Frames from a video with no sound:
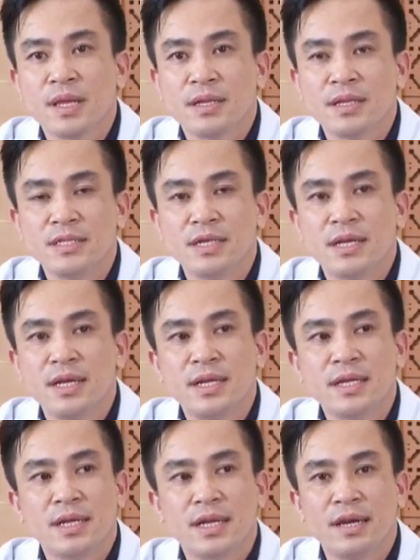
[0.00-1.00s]
thì dẫn
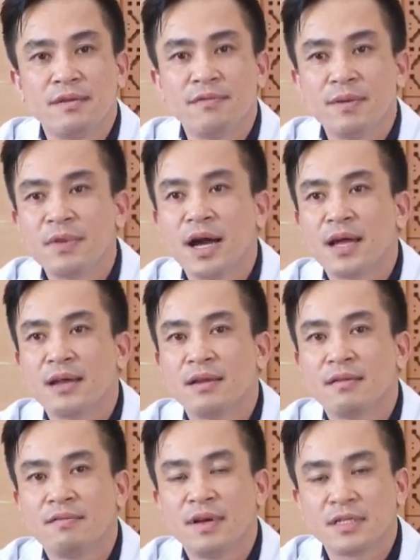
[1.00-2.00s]
đến cái viêm gan
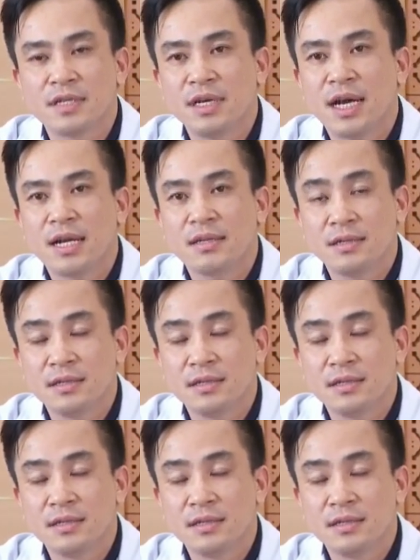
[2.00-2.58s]
và sơ gan